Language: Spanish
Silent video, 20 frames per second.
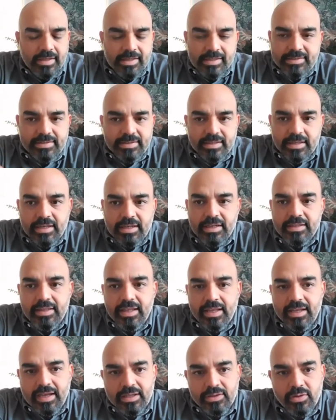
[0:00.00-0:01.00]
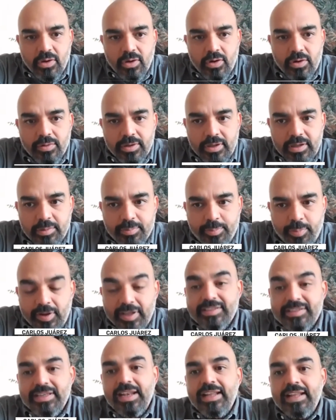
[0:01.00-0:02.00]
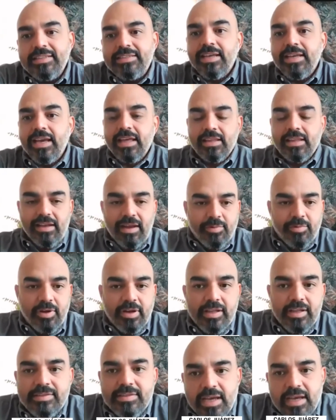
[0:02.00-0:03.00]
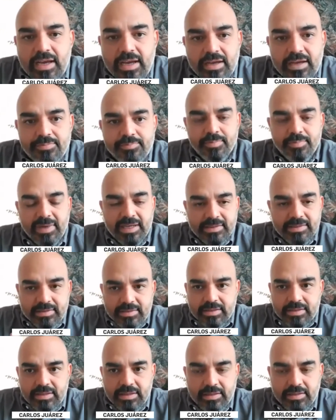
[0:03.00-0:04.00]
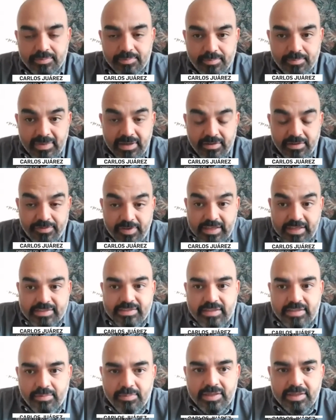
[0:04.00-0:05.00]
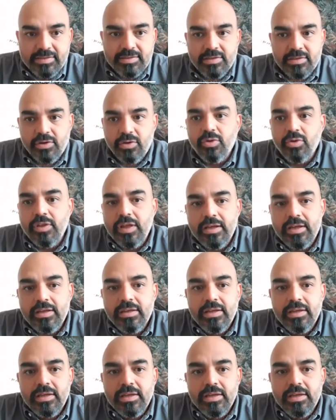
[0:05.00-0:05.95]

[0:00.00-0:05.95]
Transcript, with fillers: es el indicador eh, por excelencia de la violencia más eh, manifiesta, más cruda,